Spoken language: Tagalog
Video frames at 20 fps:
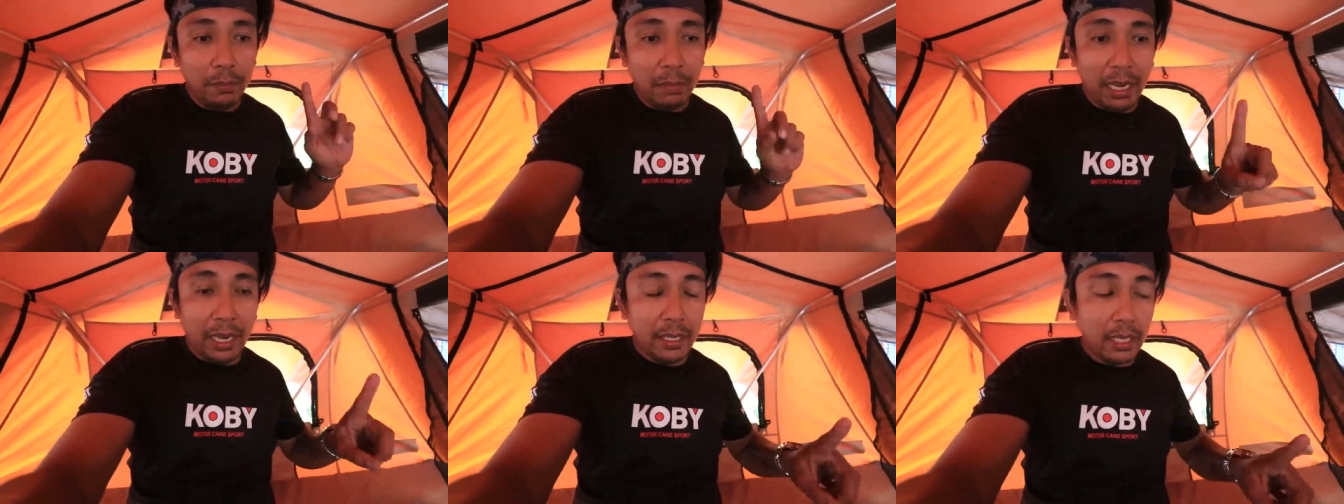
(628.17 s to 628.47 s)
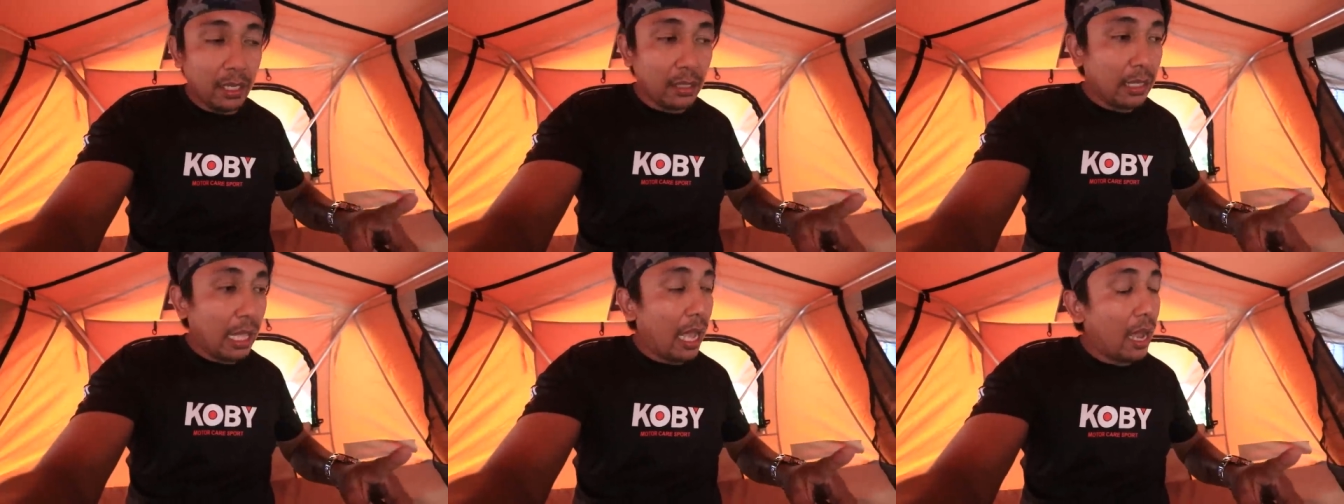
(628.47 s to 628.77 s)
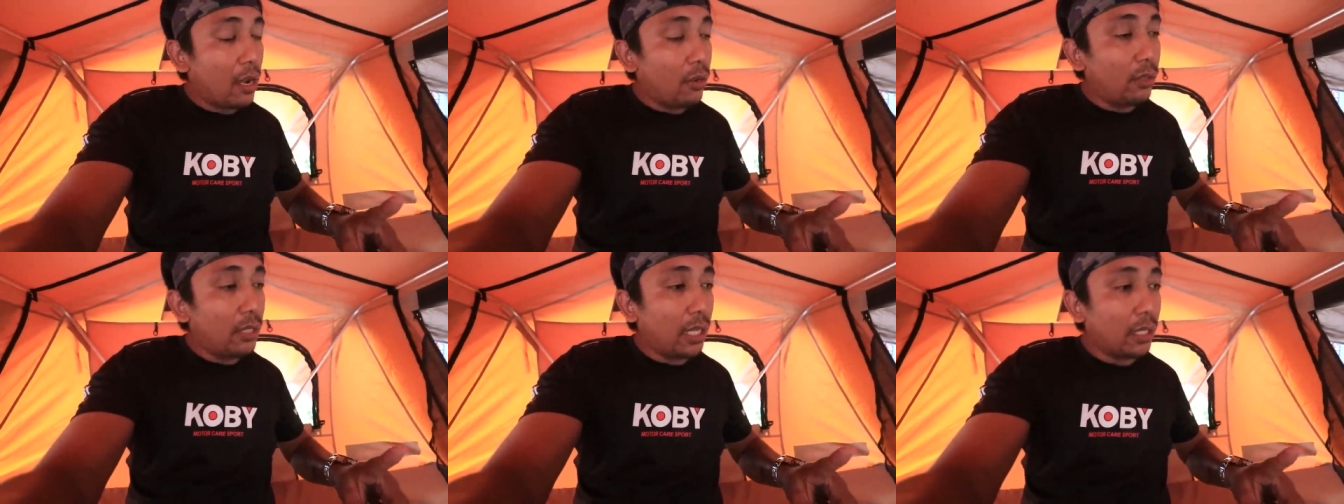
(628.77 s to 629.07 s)
pang isang
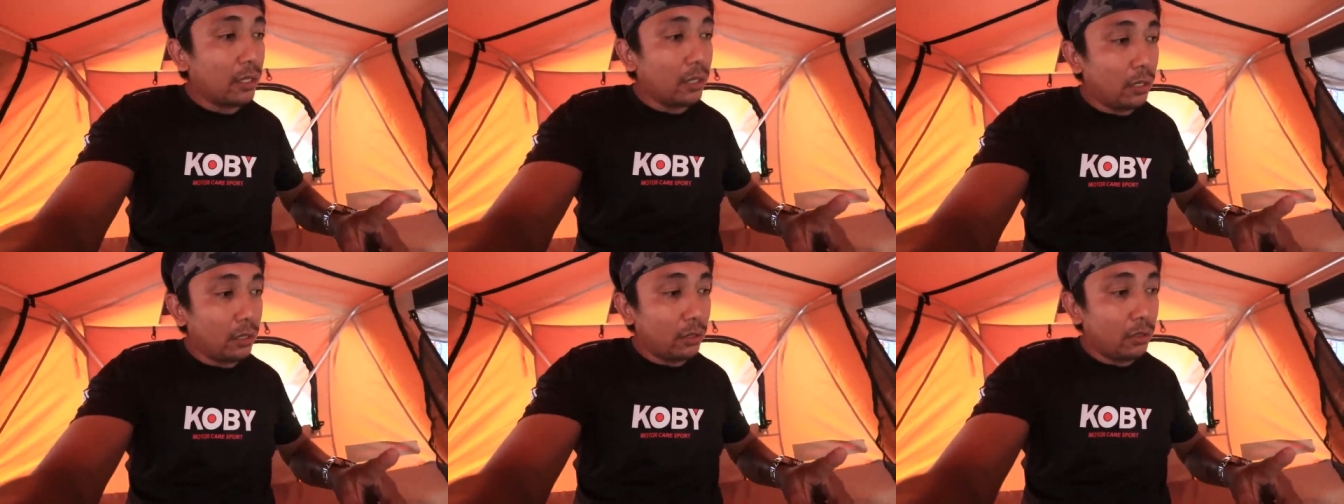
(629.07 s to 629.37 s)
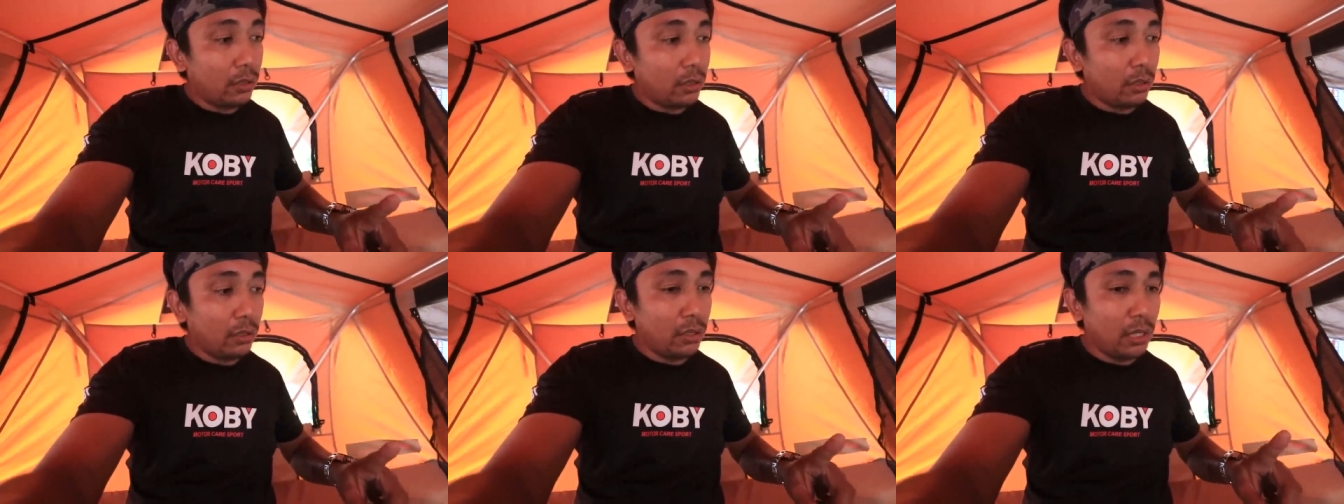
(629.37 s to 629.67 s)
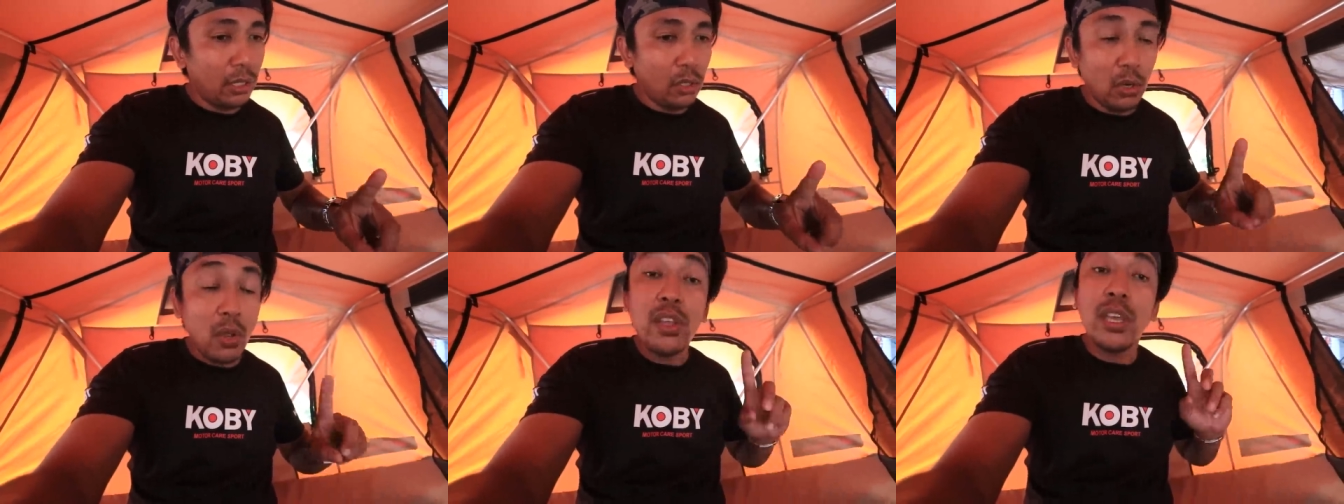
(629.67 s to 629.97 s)
tao lang yon So
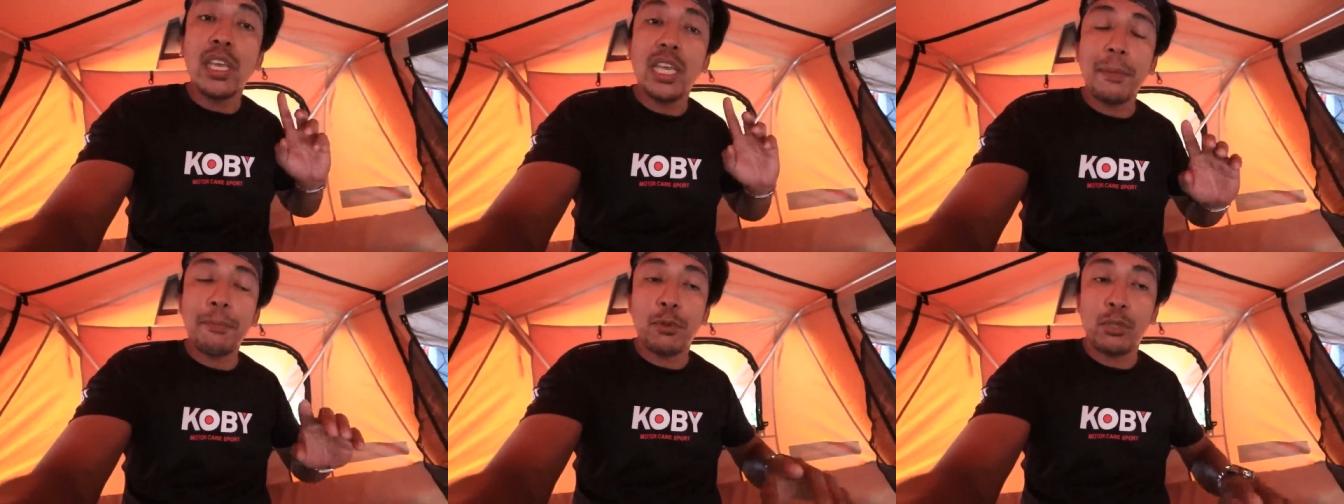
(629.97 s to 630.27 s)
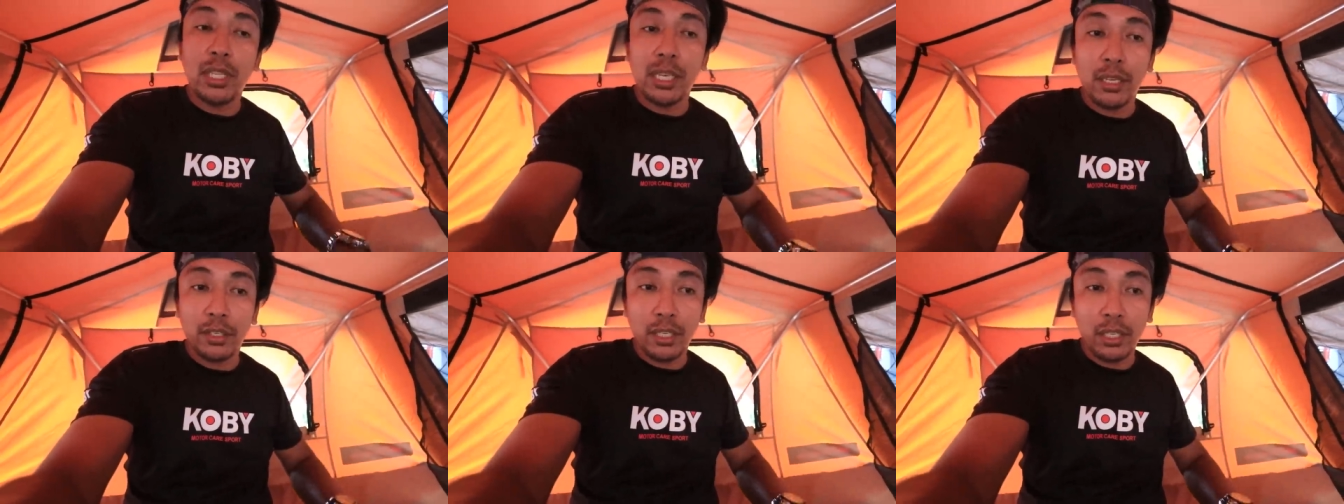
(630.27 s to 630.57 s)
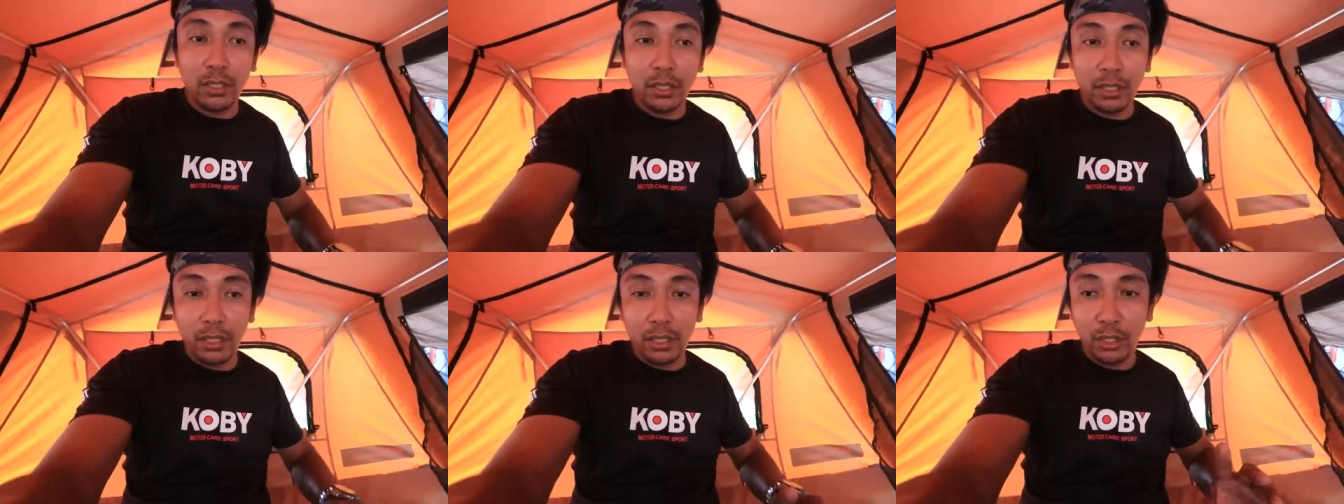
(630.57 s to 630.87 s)
siguro kikip ko na lang
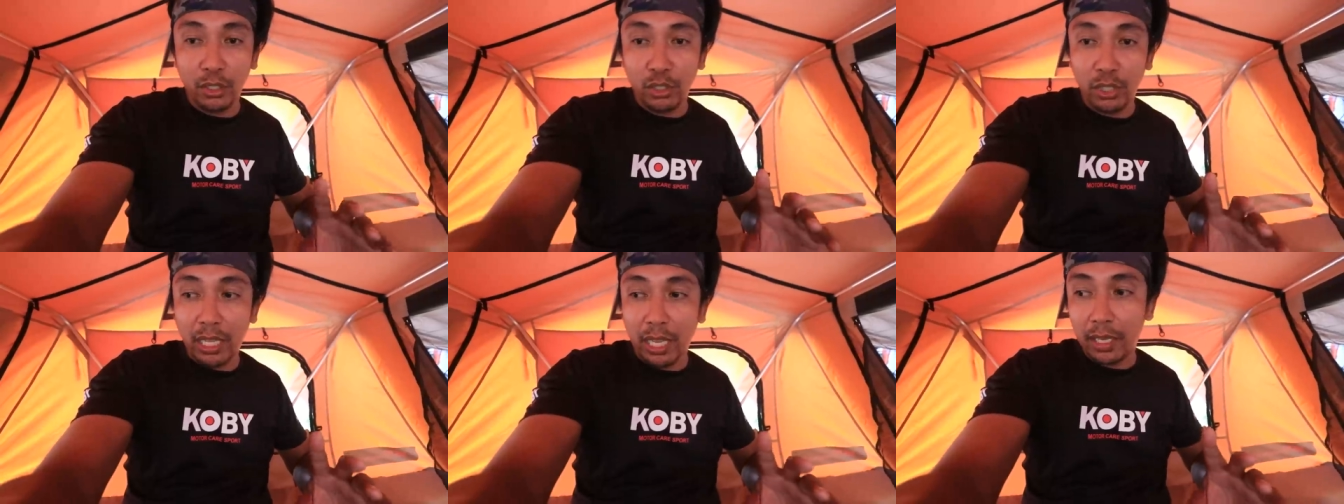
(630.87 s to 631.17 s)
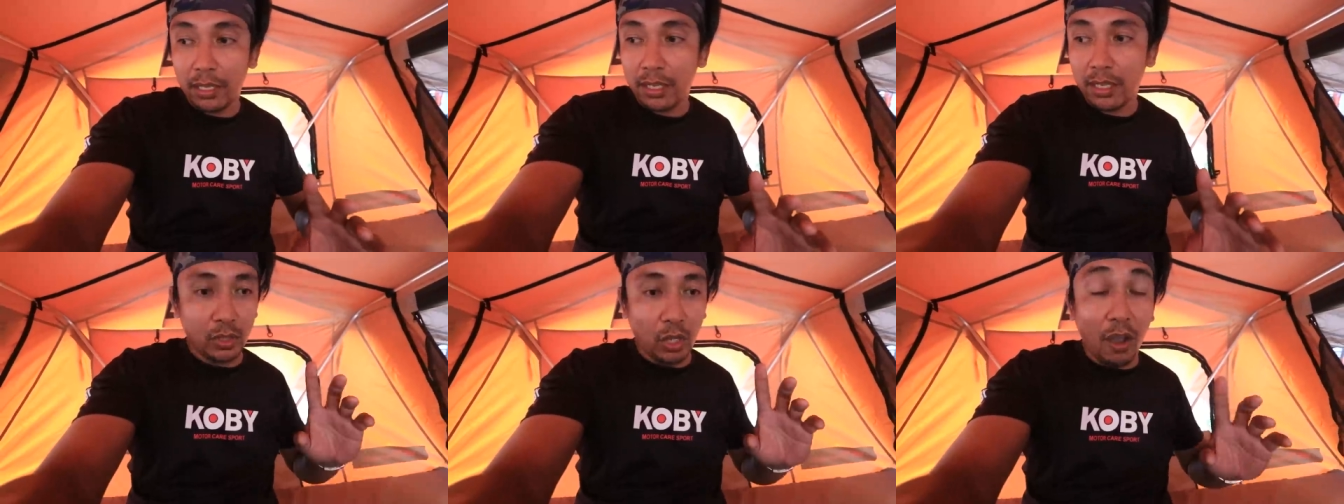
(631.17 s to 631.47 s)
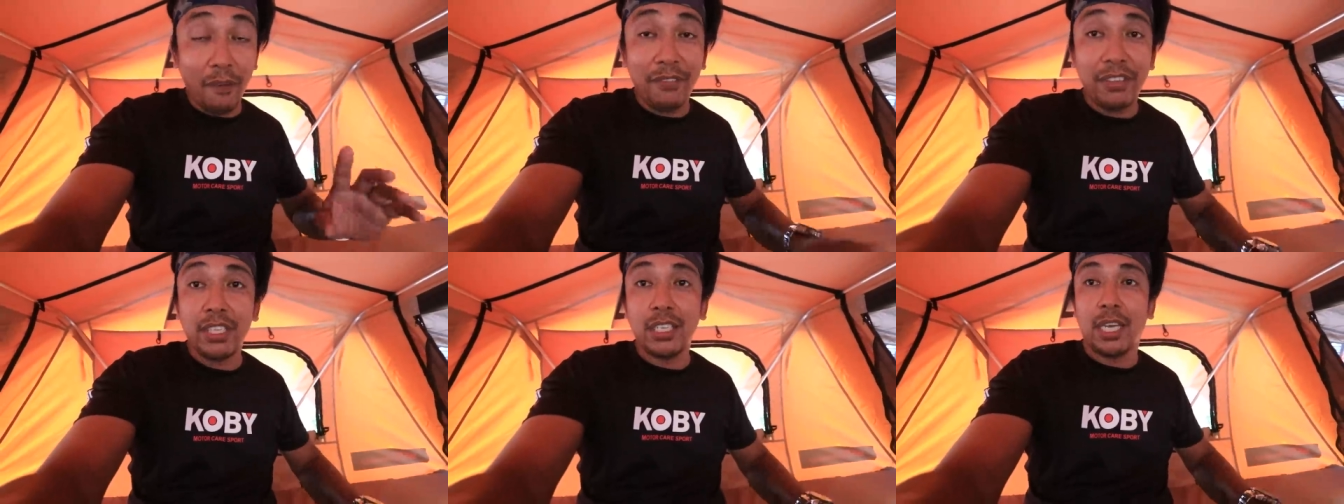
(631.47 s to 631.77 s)
yung yun as
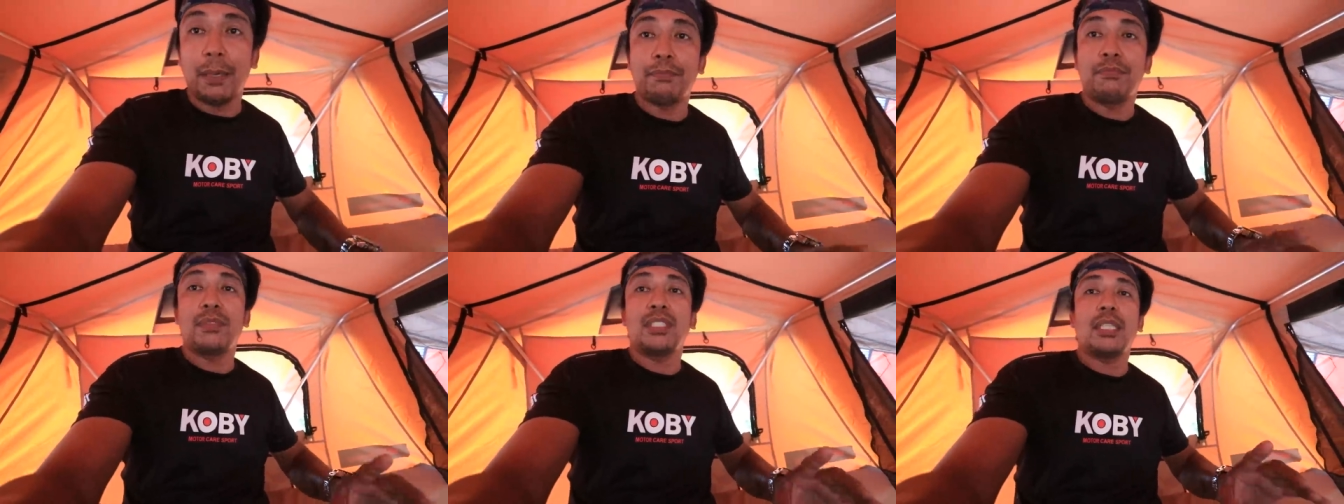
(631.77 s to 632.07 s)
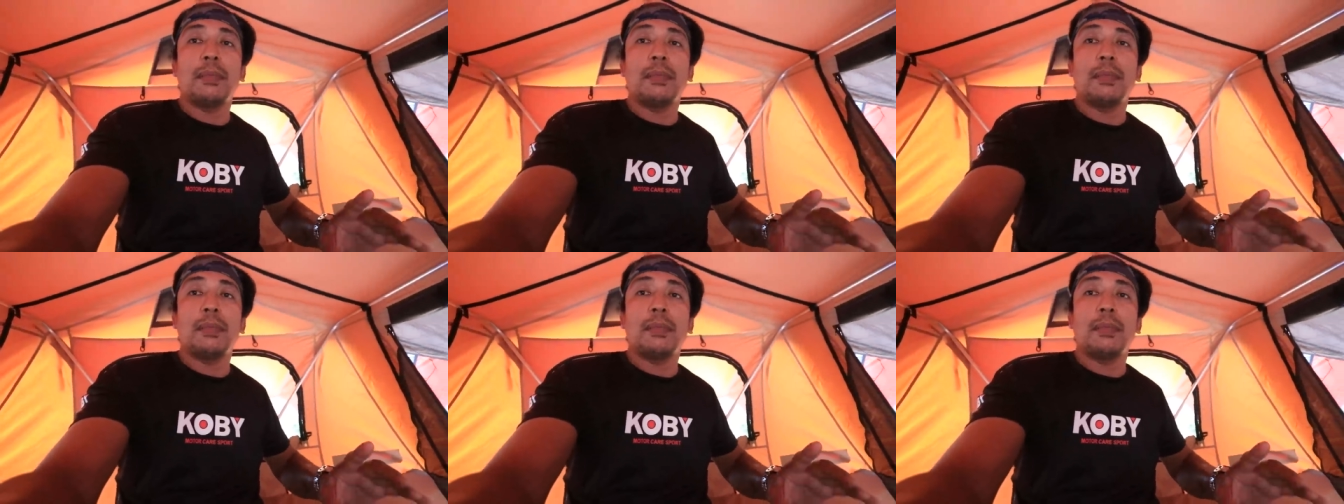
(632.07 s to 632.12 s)
coffee shop.